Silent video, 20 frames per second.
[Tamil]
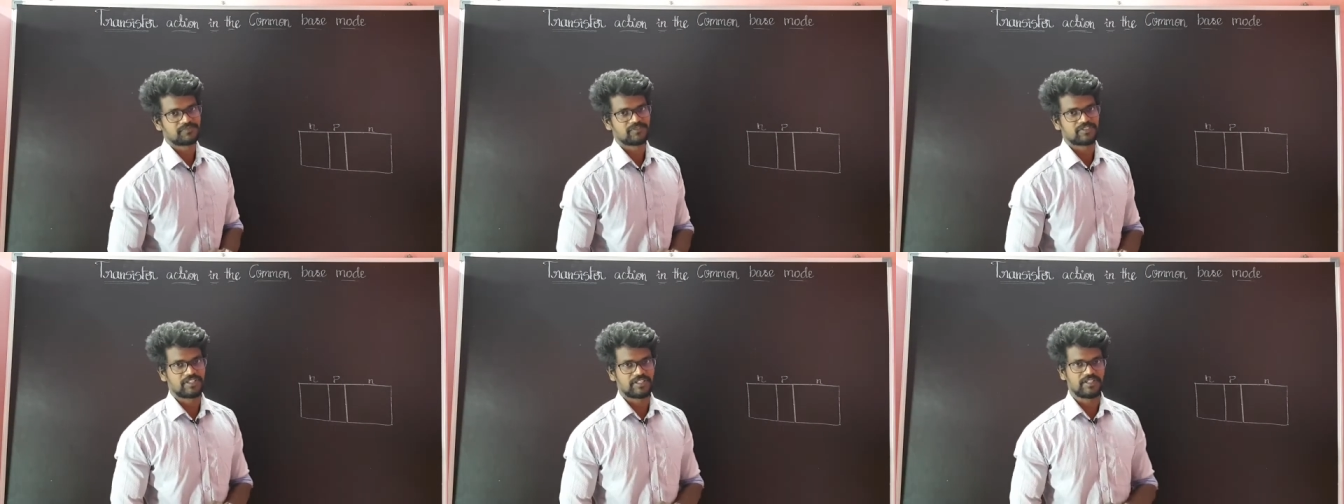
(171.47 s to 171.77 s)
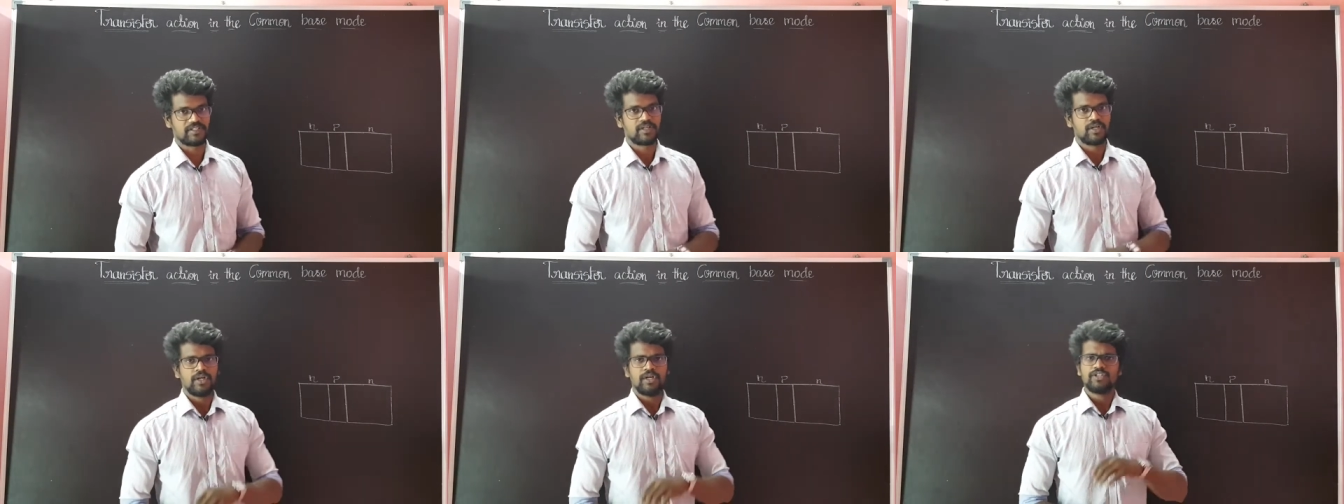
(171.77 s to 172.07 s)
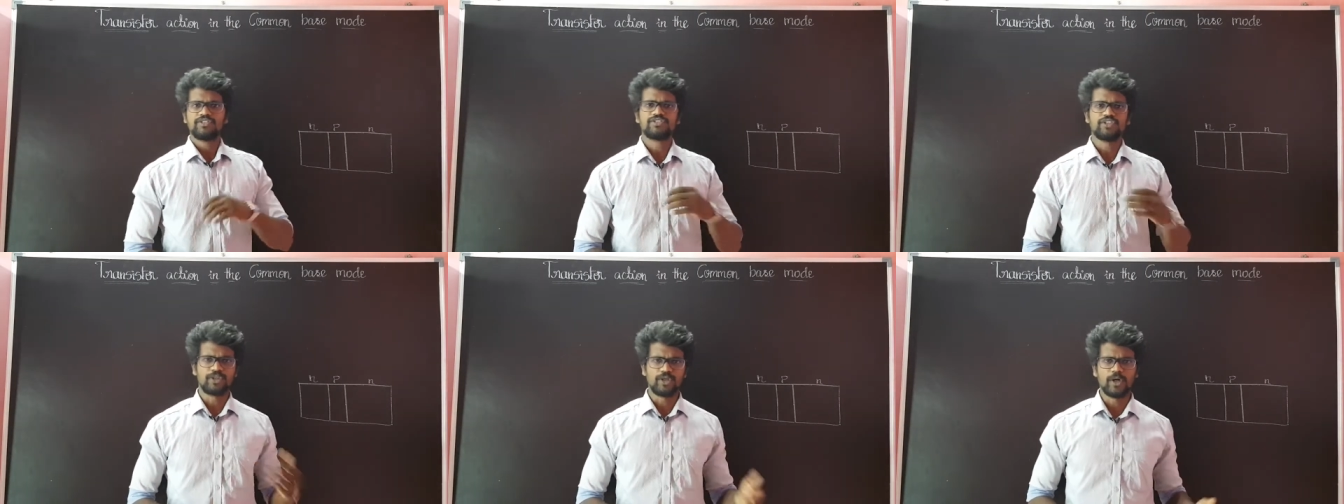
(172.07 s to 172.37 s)
சரியா
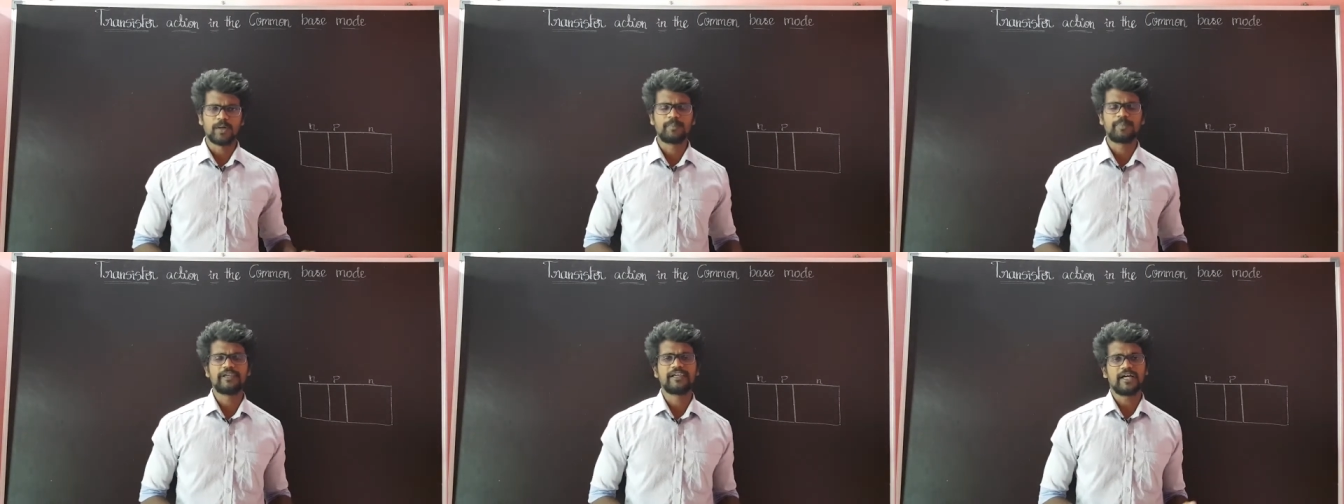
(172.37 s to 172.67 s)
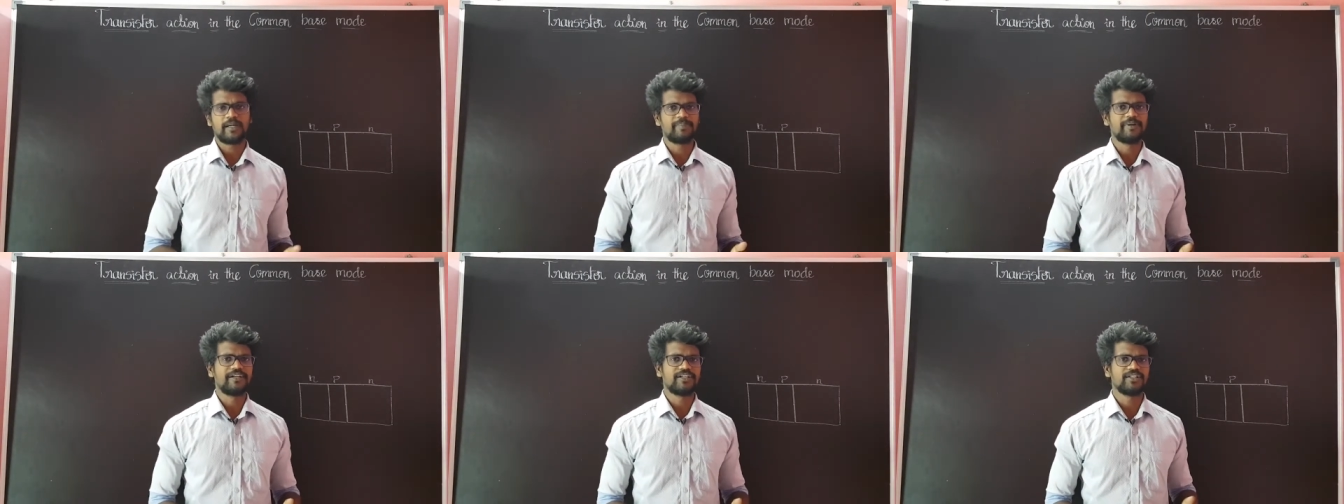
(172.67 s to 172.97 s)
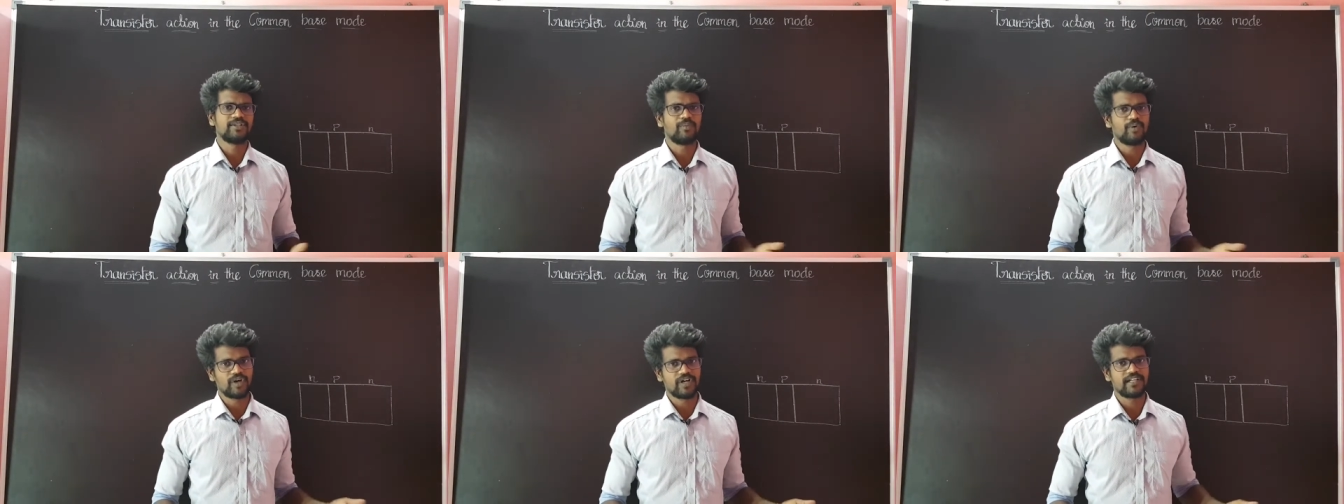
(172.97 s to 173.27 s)
ஸோ டோப்பிங்
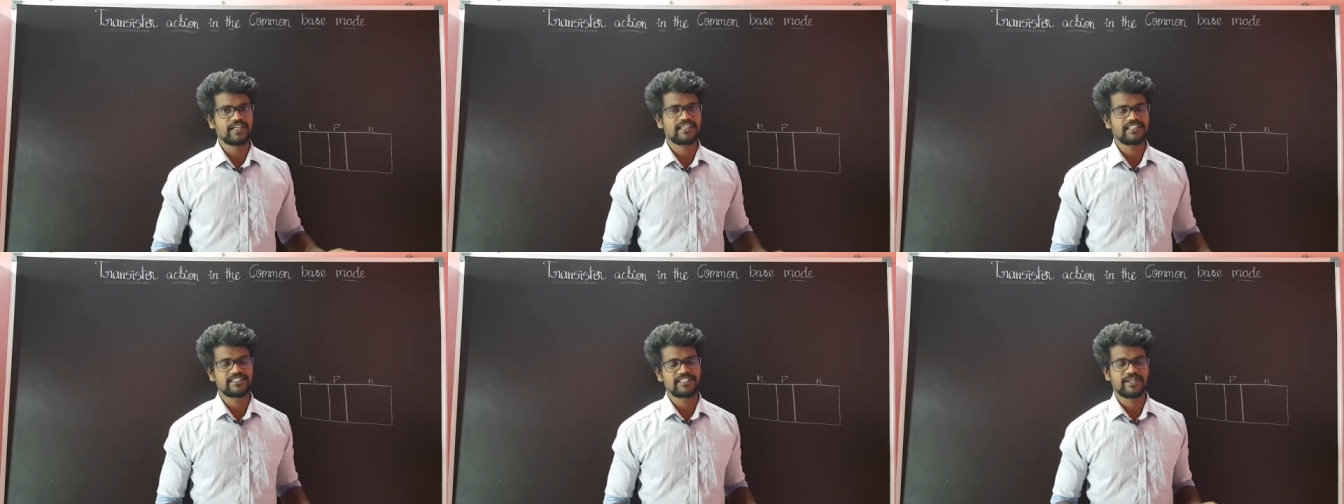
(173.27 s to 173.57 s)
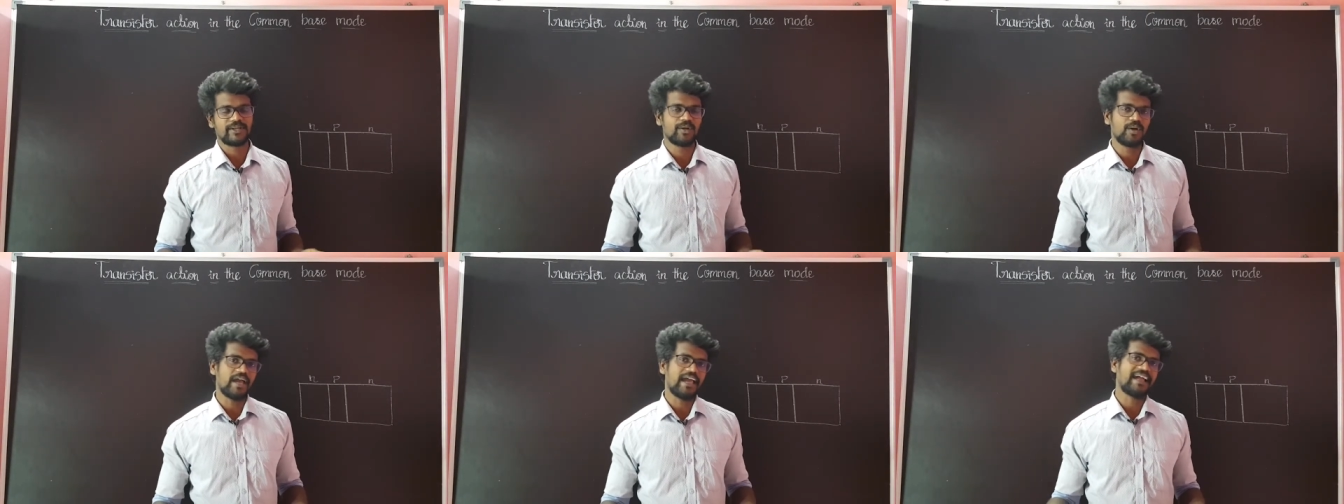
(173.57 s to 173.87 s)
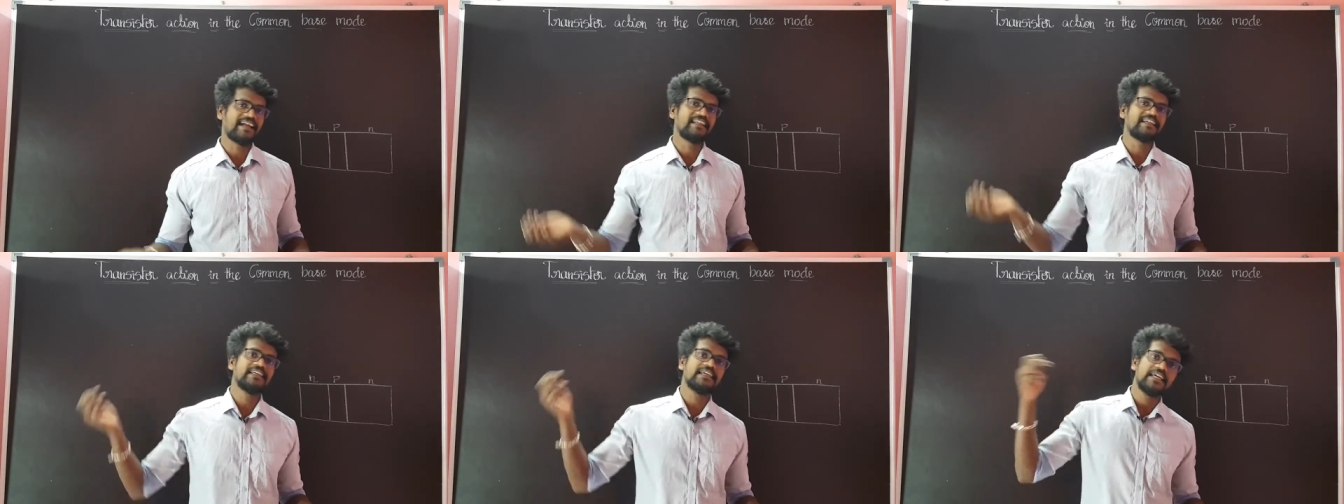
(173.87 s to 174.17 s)
அப்படின்றது உங்களுக்கே தெரியும்
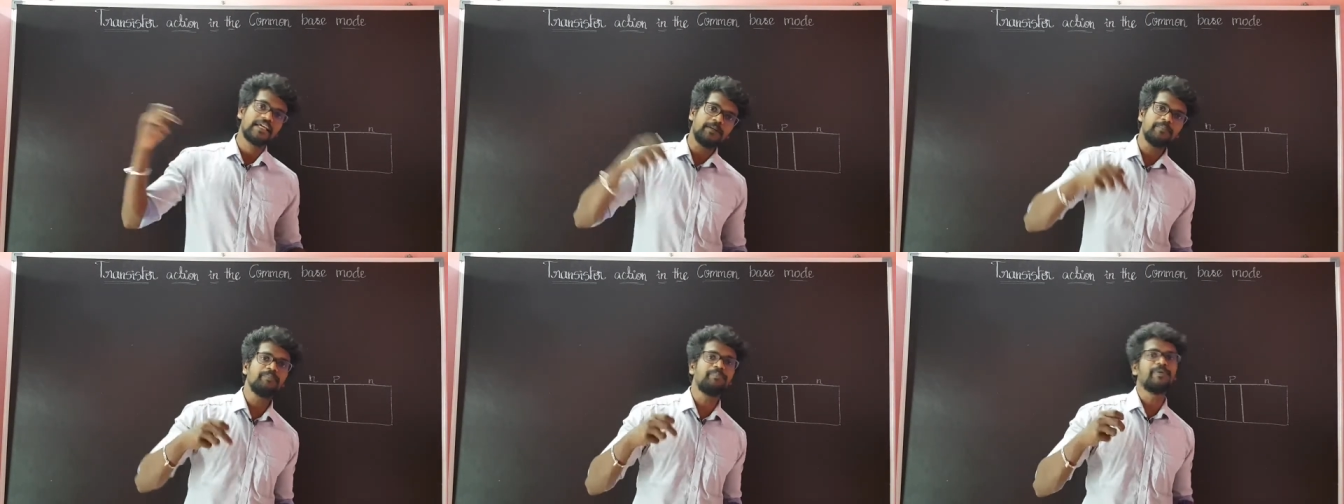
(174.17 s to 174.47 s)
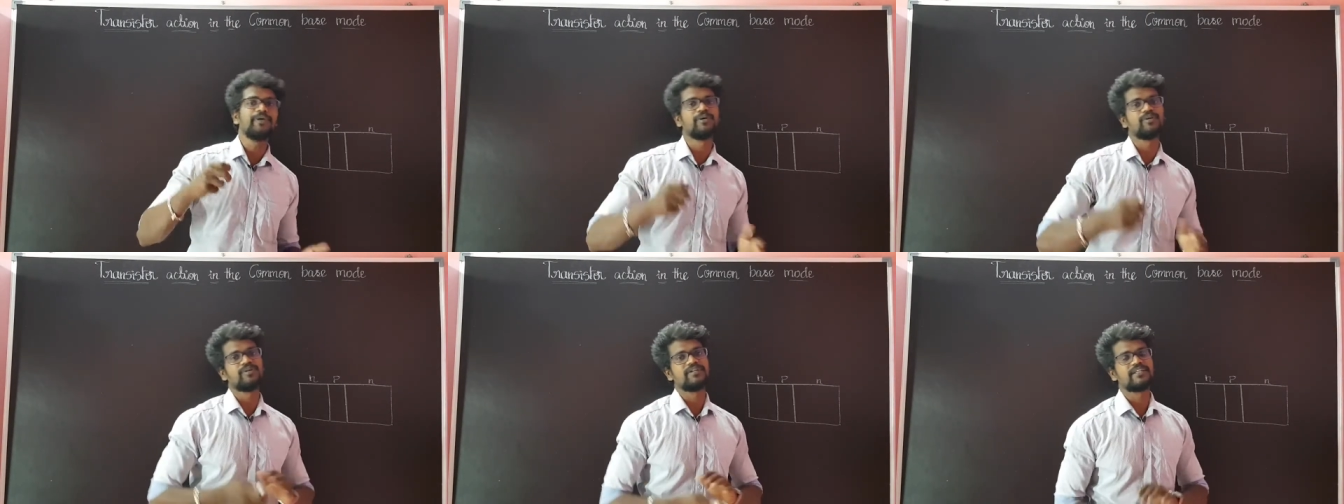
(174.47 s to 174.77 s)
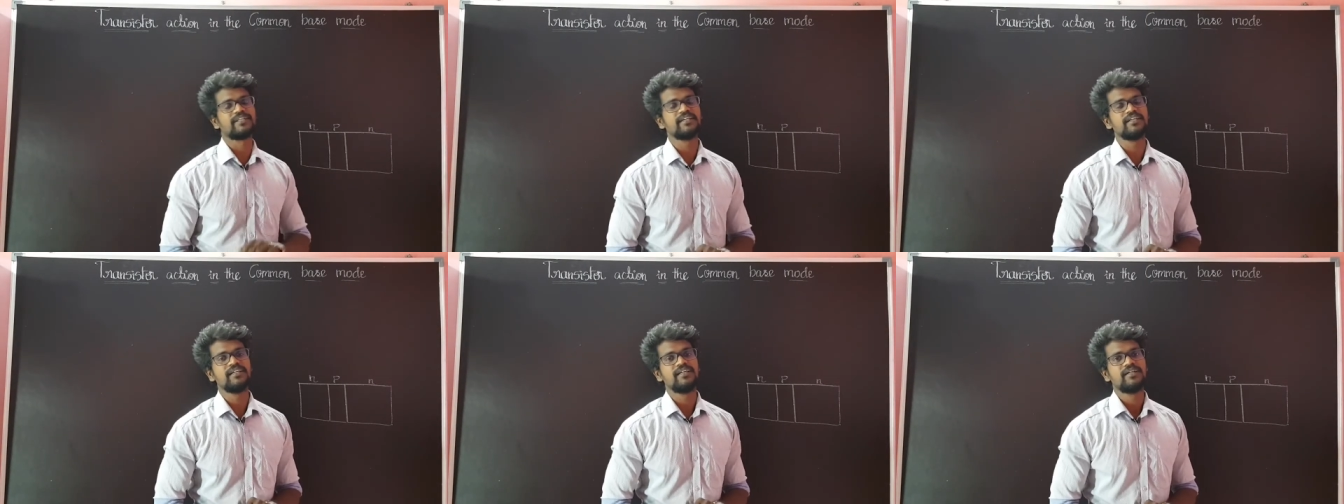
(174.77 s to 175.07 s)
ஆடிங்
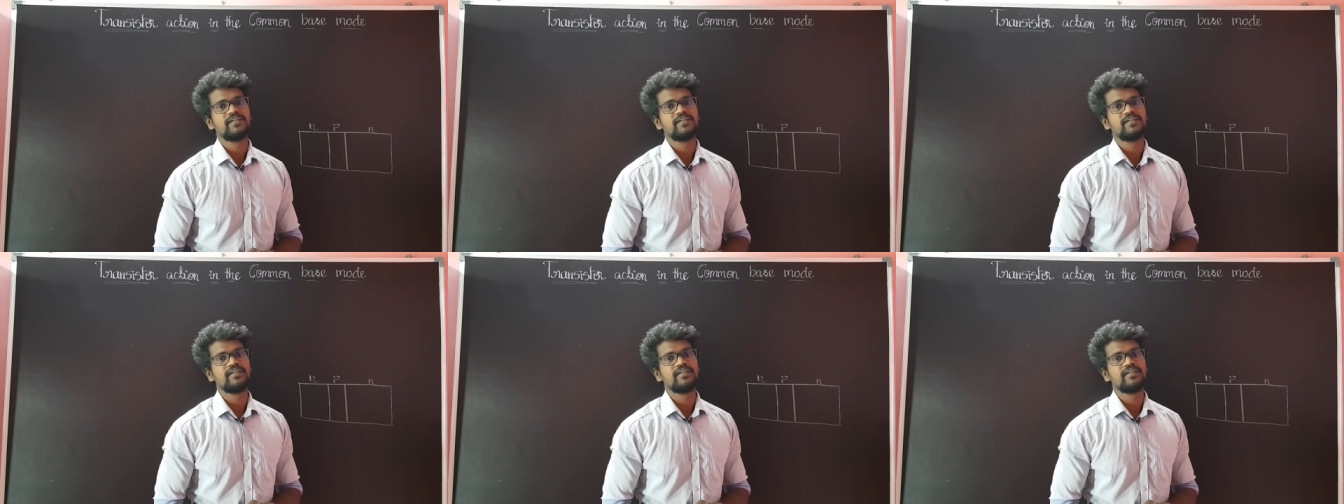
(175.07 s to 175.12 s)
இம்பியூரிட்டி